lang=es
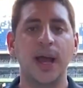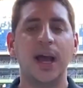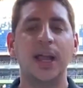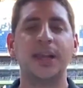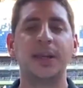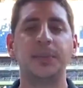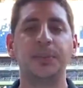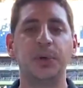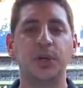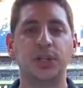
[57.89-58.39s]
el
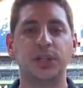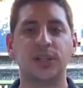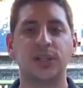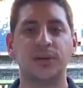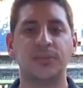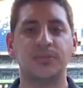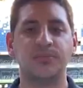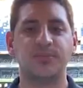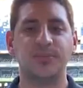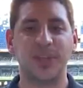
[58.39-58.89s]

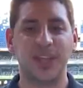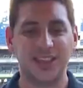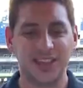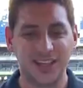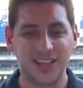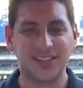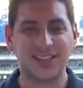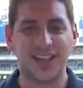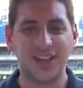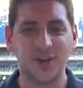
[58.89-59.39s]
reporte desde
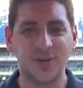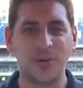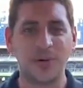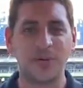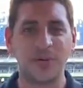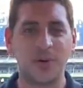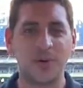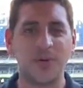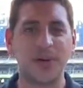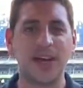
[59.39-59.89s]
el estadio
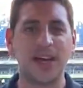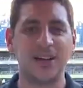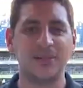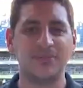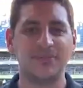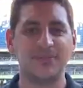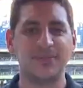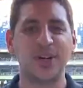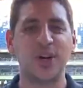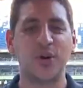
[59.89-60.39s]
BBVA
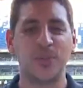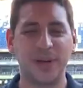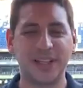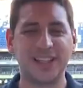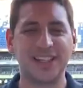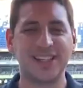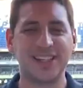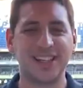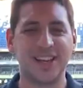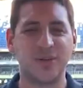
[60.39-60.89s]
con
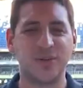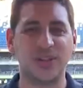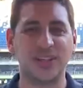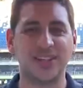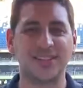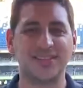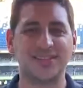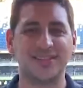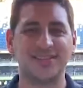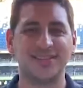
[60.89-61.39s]
Matías Giraudi.